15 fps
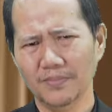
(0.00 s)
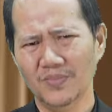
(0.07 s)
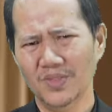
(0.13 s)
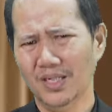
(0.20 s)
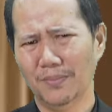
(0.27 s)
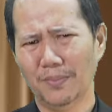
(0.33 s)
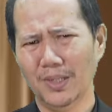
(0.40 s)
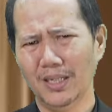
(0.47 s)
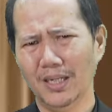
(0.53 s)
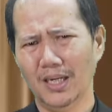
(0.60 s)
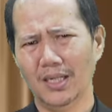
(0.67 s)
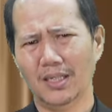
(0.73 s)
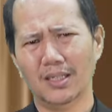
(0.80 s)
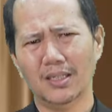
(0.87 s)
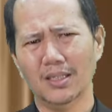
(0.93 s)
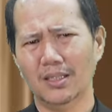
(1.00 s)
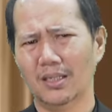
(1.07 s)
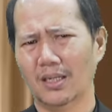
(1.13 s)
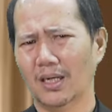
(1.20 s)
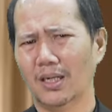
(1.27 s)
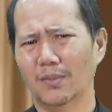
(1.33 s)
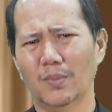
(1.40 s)
yang pada akhirnya
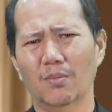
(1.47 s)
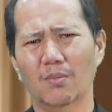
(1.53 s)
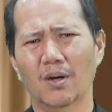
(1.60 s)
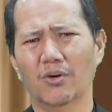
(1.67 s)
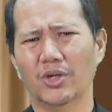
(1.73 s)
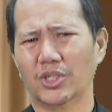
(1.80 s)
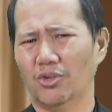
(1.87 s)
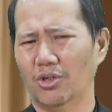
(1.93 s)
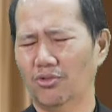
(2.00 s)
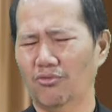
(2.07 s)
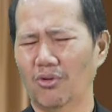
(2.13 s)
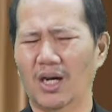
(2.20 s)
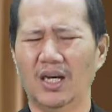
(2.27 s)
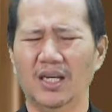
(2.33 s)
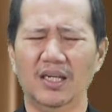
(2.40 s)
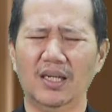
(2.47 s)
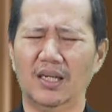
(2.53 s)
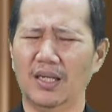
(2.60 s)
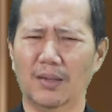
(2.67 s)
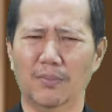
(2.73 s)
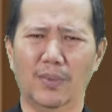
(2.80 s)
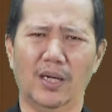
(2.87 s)
tidak akan membawa suatu akhir
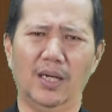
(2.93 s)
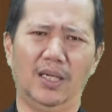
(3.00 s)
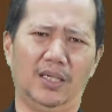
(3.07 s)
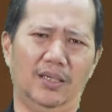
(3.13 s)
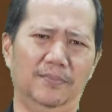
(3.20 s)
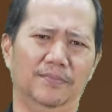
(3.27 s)
yang baik.